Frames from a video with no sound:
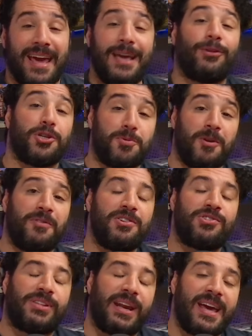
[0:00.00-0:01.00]
Em
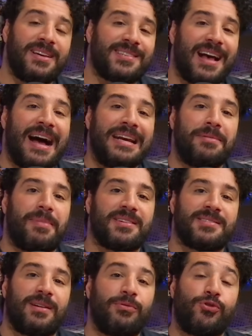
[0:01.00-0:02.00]
2023, a
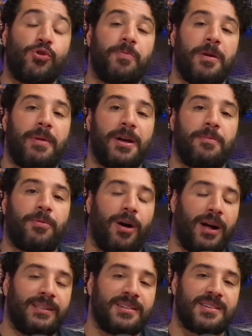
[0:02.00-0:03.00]
animação Super Mario
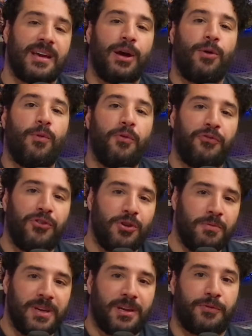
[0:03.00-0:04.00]
Bros., o
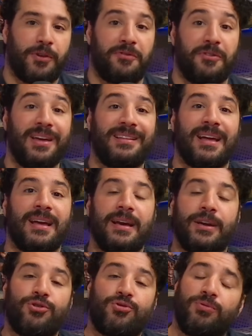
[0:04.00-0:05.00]
filme que foi feita
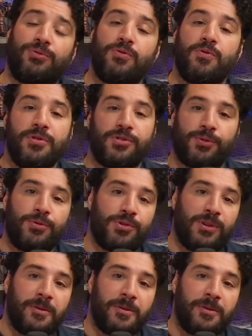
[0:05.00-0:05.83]
junto com o estúdio